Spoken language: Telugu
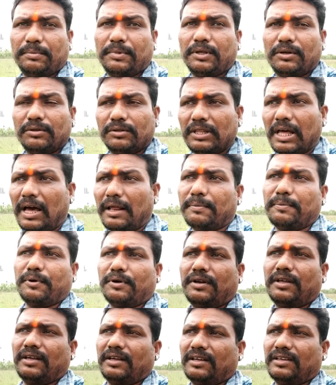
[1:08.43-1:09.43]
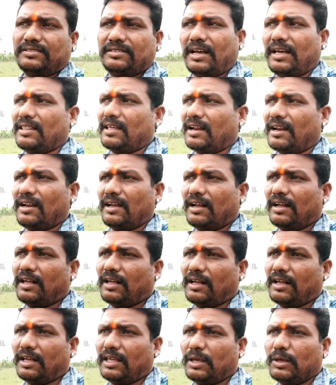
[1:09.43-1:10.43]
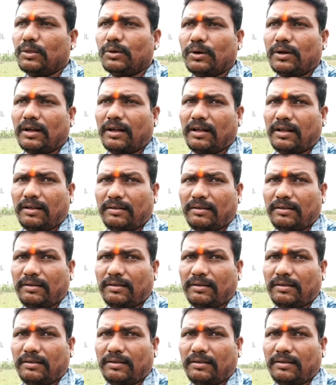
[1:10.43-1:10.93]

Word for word: మీరు దారిపోటి సాధారణంగా ఏదో ఒక